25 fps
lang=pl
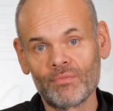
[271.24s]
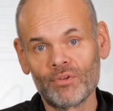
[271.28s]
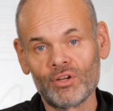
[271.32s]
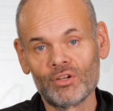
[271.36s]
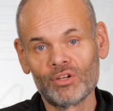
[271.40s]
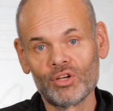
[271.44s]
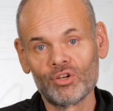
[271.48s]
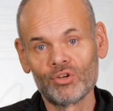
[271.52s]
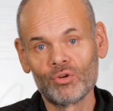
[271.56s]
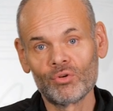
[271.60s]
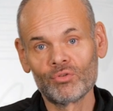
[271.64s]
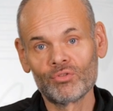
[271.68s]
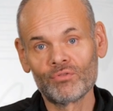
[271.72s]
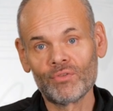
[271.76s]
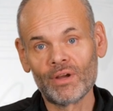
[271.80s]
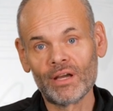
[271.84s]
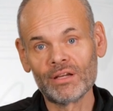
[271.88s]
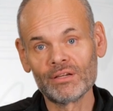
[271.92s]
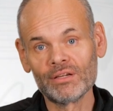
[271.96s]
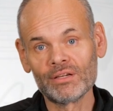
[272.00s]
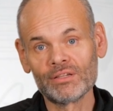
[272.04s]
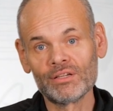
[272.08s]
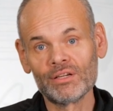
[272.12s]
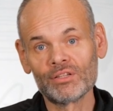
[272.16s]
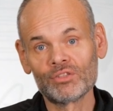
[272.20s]
Przecież
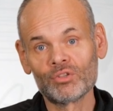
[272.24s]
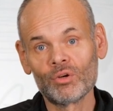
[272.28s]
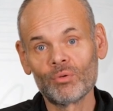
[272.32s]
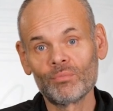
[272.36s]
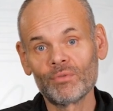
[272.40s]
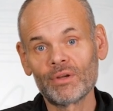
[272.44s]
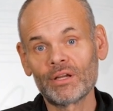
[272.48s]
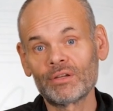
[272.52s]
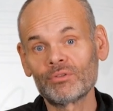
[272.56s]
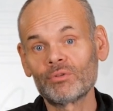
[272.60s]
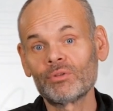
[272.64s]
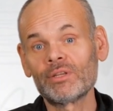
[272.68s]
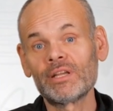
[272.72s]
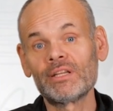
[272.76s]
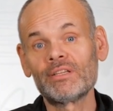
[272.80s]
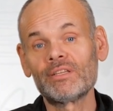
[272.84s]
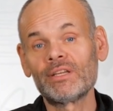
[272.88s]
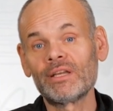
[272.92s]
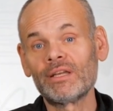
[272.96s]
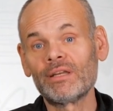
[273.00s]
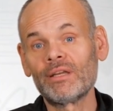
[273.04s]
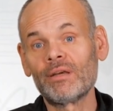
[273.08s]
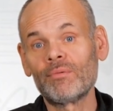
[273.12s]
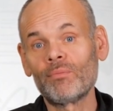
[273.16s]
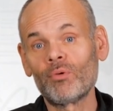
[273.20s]
otwarte zasoby
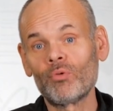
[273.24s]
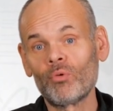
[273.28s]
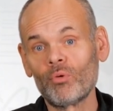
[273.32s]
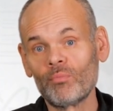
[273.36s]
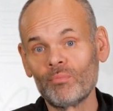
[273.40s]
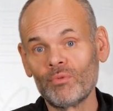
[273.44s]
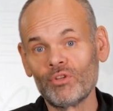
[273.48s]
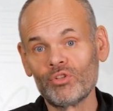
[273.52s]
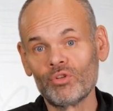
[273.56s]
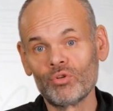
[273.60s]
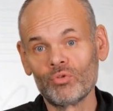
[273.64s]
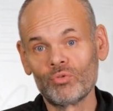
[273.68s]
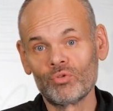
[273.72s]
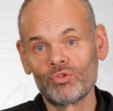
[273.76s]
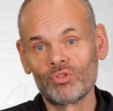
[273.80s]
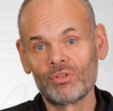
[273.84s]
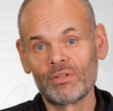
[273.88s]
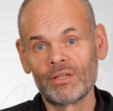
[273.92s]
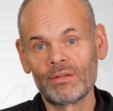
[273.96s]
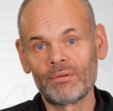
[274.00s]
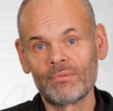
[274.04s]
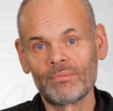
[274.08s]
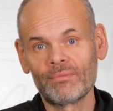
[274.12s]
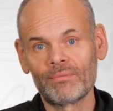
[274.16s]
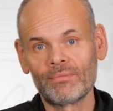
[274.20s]
edukacyjne mogą być
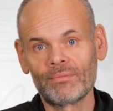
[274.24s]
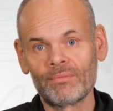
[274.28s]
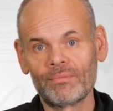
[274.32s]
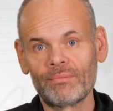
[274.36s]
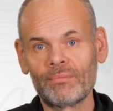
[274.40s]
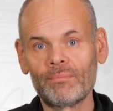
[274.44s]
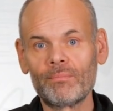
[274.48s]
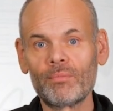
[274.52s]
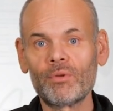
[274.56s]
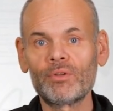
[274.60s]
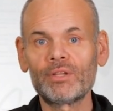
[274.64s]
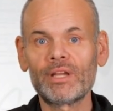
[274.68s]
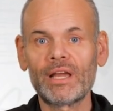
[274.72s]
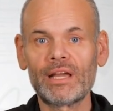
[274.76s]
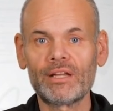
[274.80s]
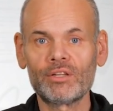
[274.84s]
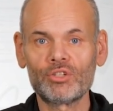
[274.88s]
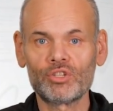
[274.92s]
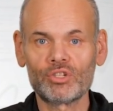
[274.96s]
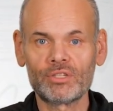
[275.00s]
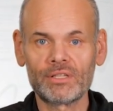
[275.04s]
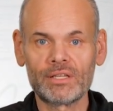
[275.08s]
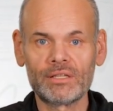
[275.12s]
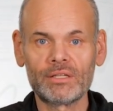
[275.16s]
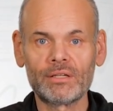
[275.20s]
różne:
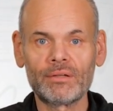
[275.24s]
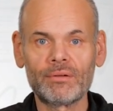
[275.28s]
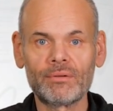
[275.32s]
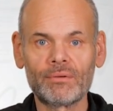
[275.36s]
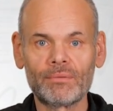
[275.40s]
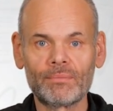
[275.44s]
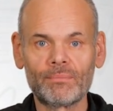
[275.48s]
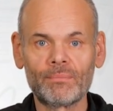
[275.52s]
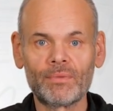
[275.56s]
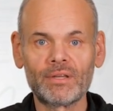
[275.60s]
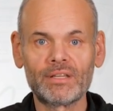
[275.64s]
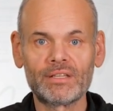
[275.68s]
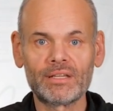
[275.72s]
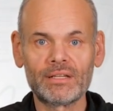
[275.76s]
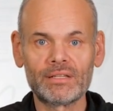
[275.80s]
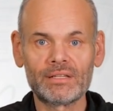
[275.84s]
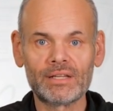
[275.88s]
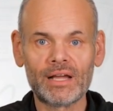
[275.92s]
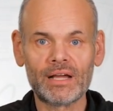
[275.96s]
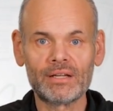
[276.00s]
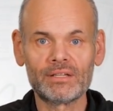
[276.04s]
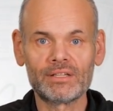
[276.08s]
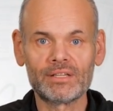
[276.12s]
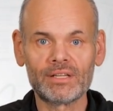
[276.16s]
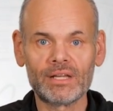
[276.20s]
podręcznik,
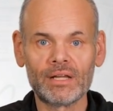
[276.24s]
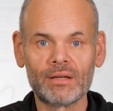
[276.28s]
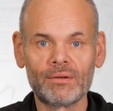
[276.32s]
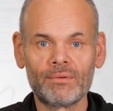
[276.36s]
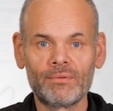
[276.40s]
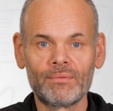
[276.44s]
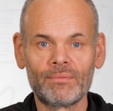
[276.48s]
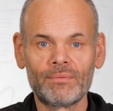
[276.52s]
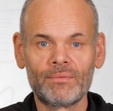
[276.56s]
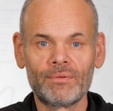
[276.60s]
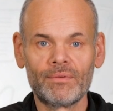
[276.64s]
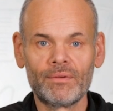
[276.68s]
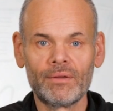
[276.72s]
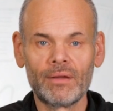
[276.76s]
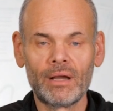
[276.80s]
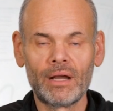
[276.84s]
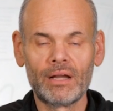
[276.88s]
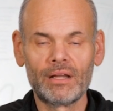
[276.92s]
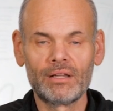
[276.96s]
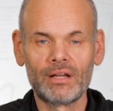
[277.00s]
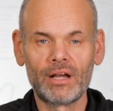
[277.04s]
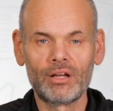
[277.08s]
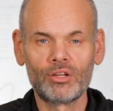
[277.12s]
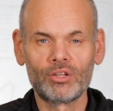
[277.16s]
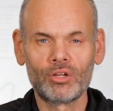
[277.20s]
prezentacja,
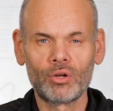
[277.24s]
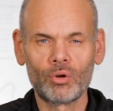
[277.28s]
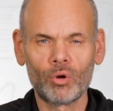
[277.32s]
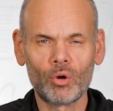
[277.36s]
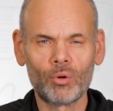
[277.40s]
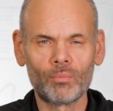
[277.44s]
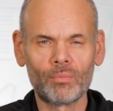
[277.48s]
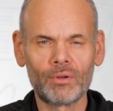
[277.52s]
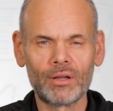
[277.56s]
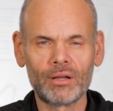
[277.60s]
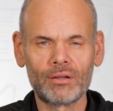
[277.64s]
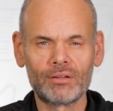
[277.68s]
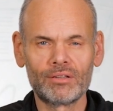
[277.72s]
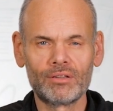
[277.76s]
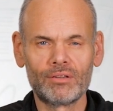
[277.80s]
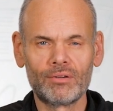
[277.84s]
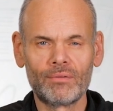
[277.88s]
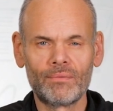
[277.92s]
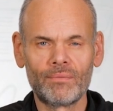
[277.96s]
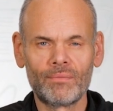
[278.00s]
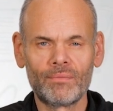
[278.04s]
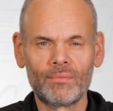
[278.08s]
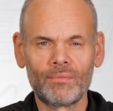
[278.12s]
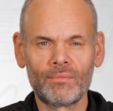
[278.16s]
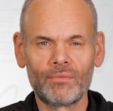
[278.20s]
ale także
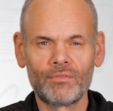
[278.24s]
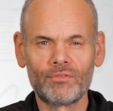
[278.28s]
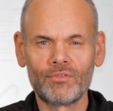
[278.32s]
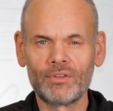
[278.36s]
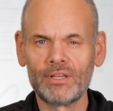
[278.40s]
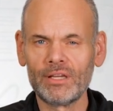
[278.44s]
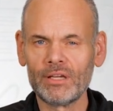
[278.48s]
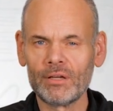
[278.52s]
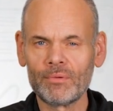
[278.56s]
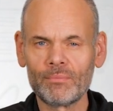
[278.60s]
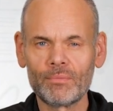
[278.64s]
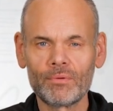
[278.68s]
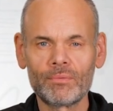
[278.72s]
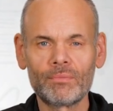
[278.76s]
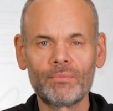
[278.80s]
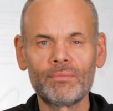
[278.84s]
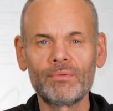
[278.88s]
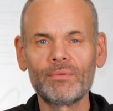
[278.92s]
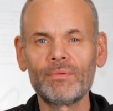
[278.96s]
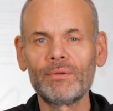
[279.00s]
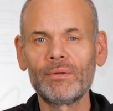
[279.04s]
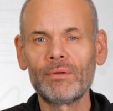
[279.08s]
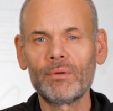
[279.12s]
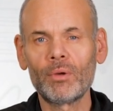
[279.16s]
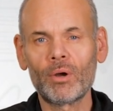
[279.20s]
obraz, film,
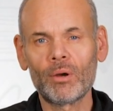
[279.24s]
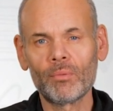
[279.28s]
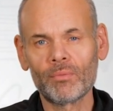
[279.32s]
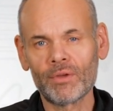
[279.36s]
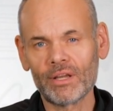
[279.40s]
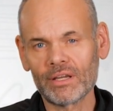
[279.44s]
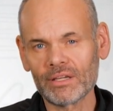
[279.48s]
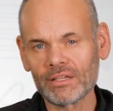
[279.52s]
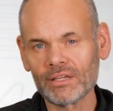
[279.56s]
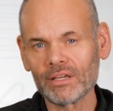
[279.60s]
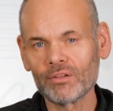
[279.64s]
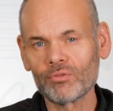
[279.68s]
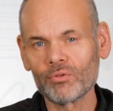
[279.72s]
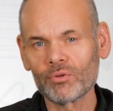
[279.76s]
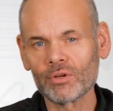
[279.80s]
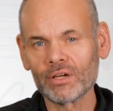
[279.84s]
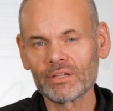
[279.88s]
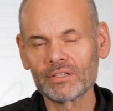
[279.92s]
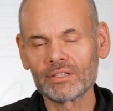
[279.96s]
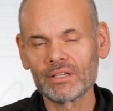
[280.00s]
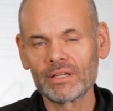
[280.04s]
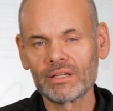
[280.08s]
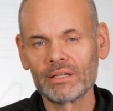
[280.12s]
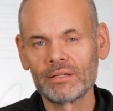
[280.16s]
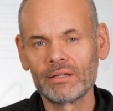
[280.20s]
obiekt
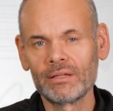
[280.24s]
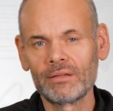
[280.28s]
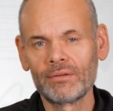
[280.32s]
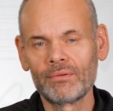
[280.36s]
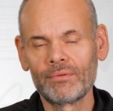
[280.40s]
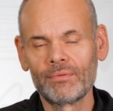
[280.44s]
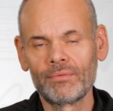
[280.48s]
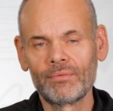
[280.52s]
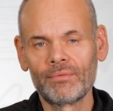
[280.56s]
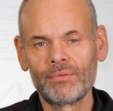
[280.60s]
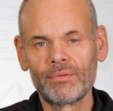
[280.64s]
edukacyjny.